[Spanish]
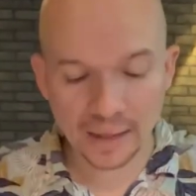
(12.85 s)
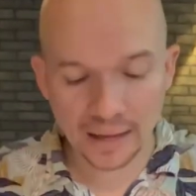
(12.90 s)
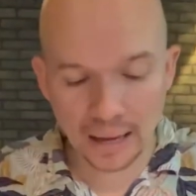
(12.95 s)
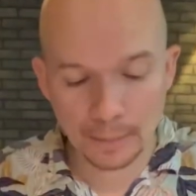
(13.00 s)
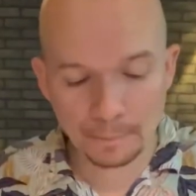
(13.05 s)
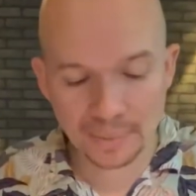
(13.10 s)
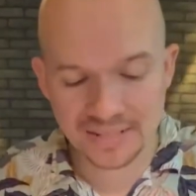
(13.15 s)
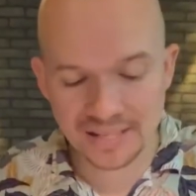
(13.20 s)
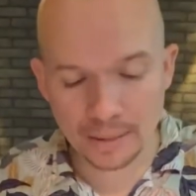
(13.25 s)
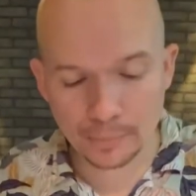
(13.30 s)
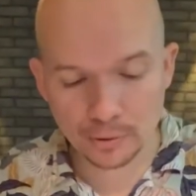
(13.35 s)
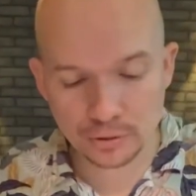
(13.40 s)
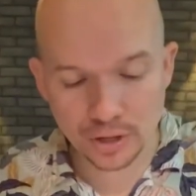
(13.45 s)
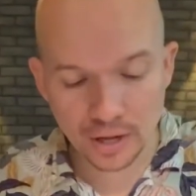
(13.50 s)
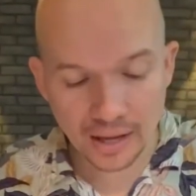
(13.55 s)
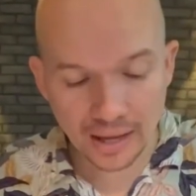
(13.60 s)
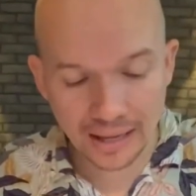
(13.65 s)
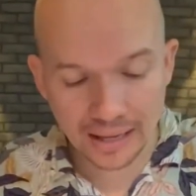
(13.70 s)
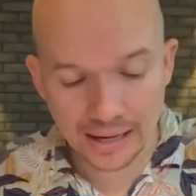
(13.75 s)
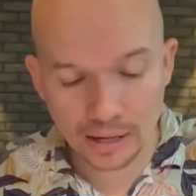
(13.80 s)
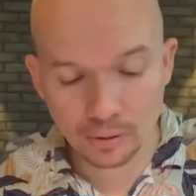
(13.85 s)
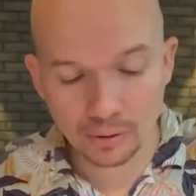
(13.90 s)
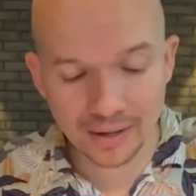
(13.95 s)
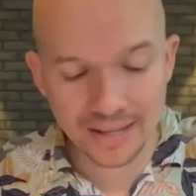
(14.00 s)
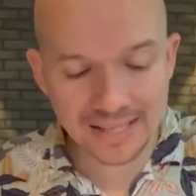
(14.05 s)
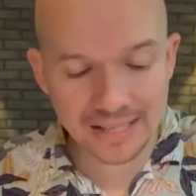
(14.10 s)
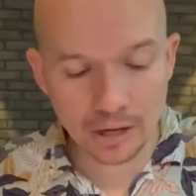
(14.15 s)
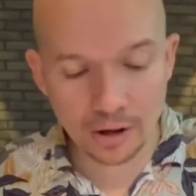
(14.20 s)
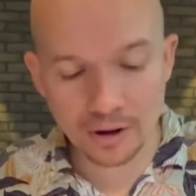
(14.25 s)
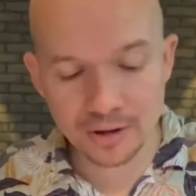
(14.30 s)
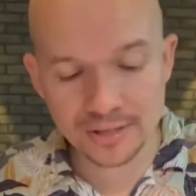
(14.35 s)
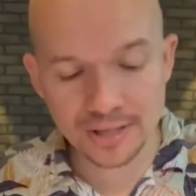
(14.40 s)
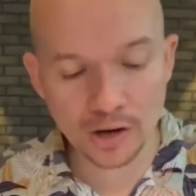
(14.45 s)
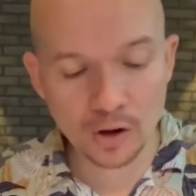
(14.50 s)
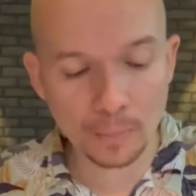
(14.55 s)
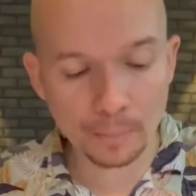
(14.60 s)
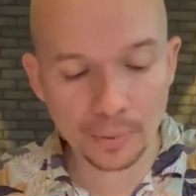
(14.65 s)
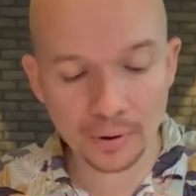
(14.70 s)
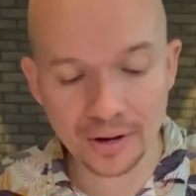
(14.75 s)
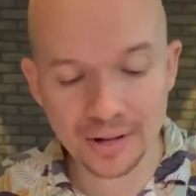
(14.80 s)
Empecemos. El ecualizador se
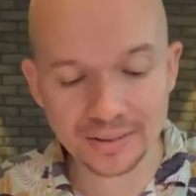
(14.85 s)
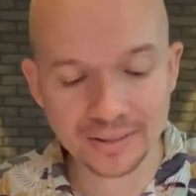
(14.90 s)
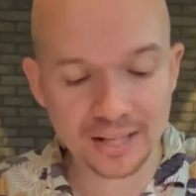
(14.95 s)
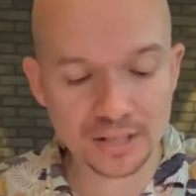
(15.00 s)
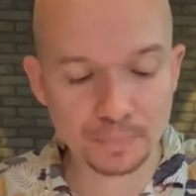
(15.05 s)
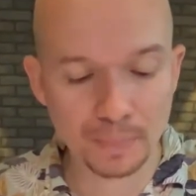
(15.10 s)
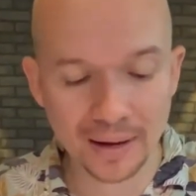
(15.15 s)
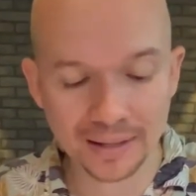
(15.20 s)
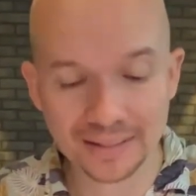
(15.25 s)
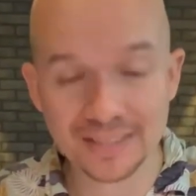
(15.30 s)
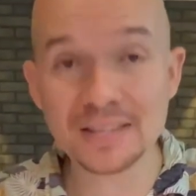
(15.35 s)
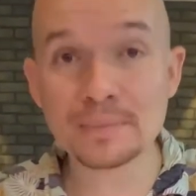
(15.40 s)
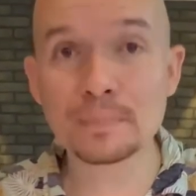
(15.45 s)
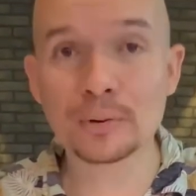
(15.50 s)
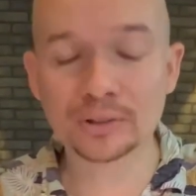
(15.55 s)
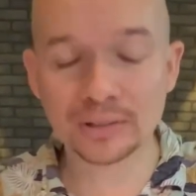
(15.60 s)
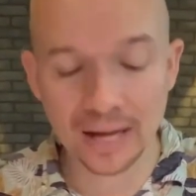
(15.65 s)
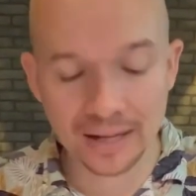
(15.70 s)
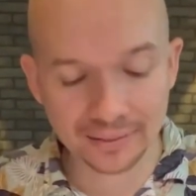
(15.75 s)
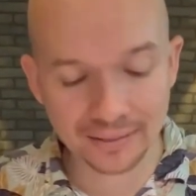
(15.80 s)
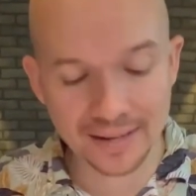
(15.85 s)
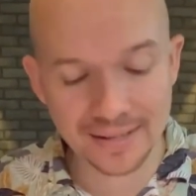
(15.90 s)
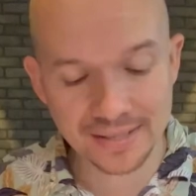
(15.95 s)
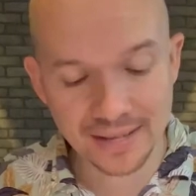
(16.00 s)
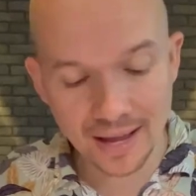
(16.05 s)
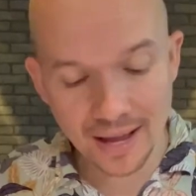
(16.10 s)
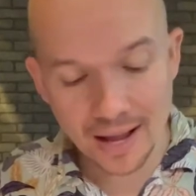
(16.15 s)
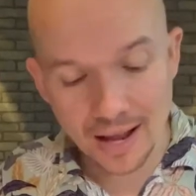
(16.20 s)
compone de tres partes importantes,